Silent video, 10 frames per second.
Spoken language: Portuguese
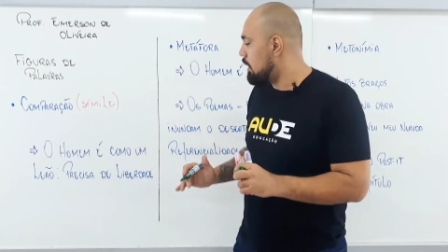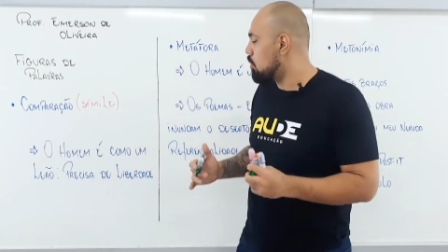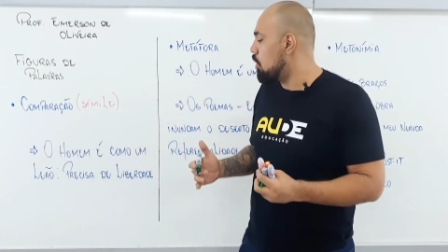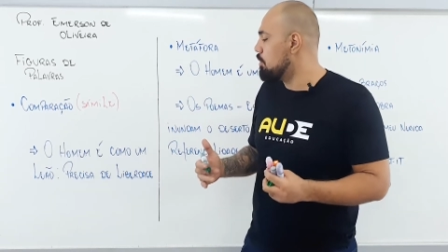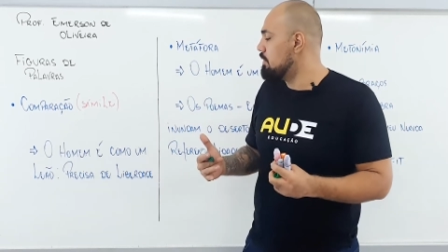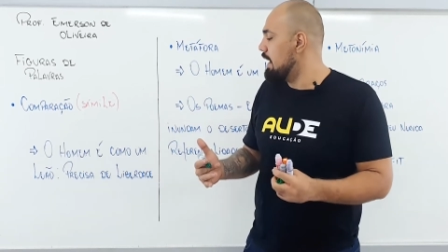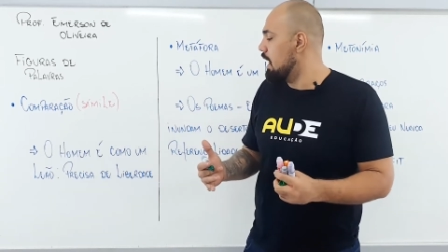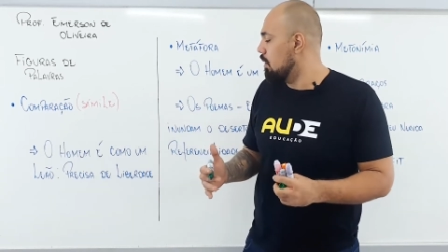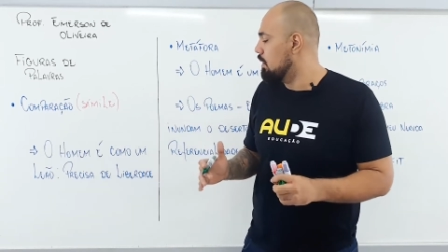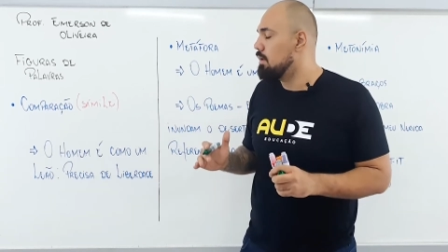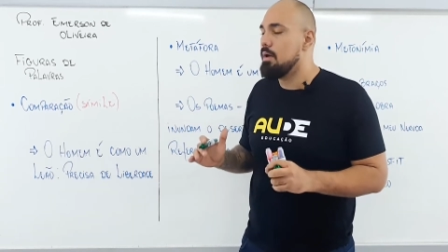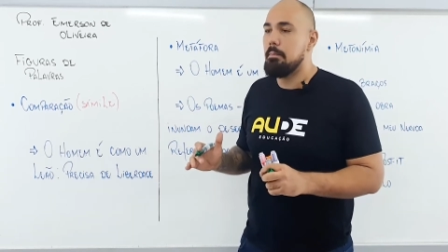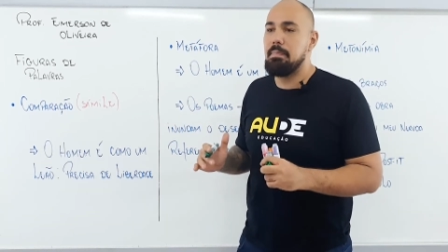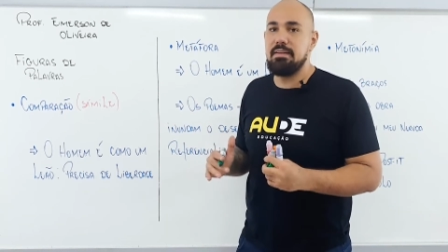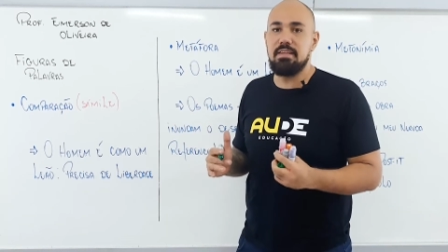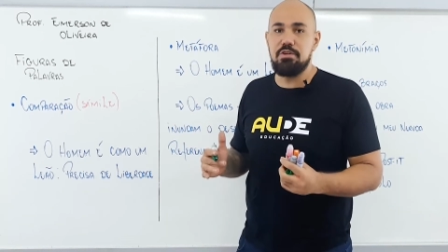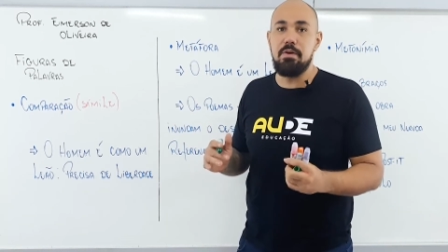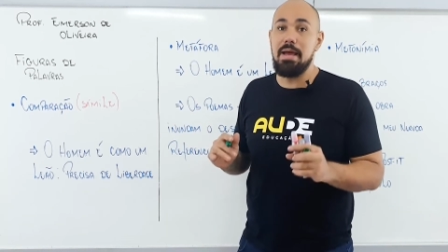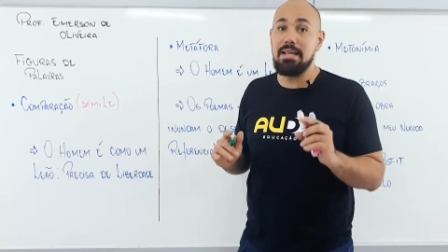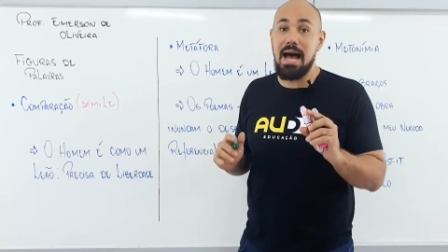é como um leão, precisa de
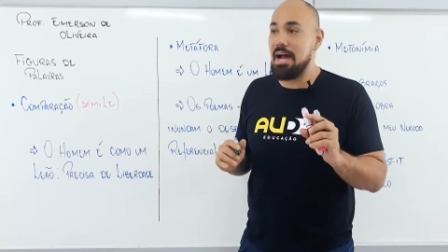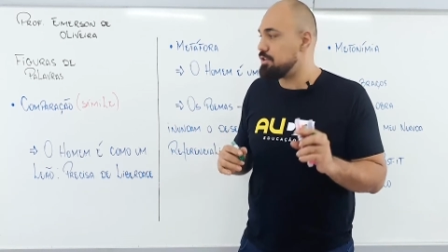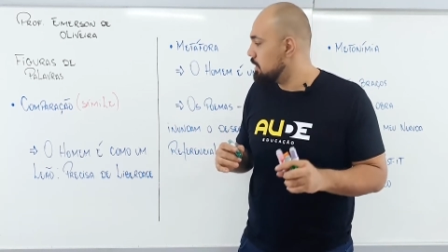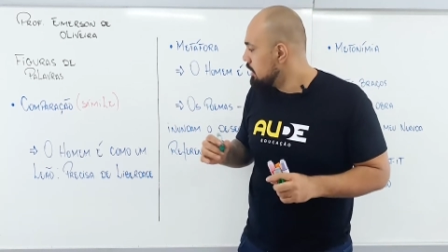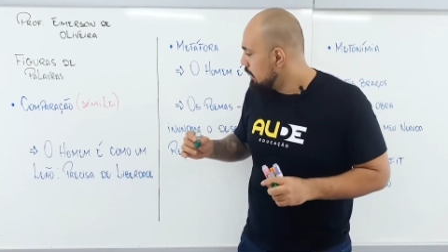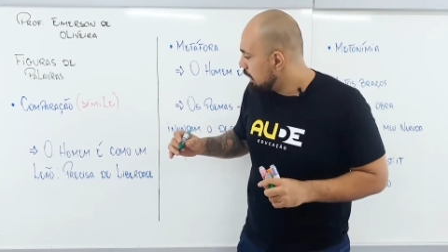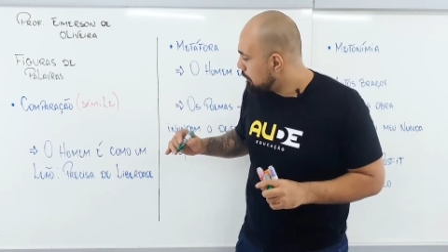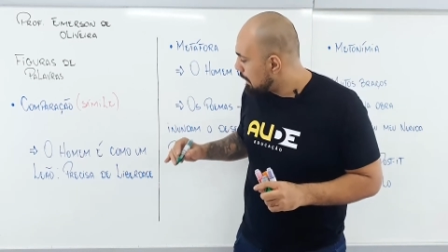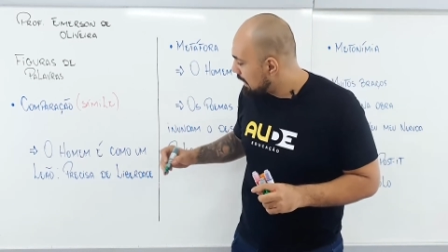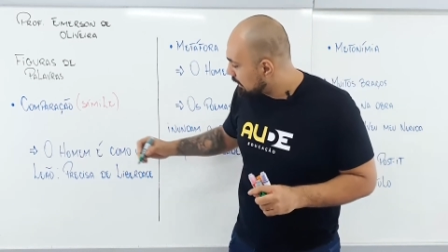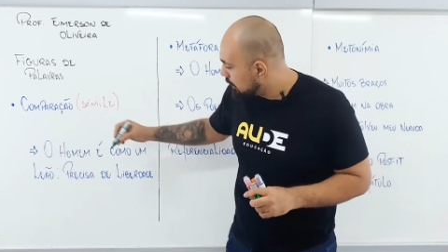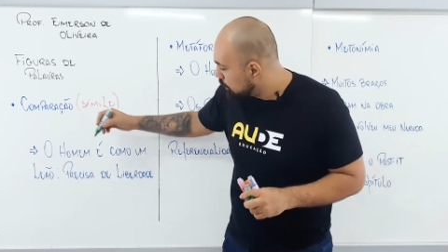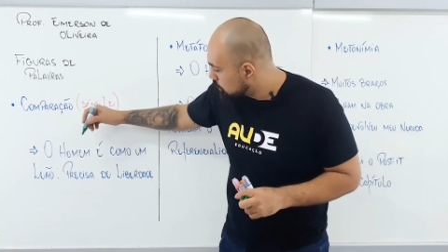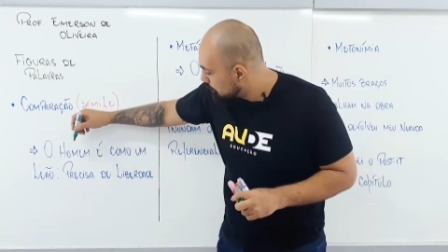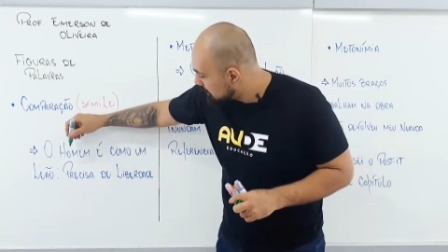liberdade, repara que eu estou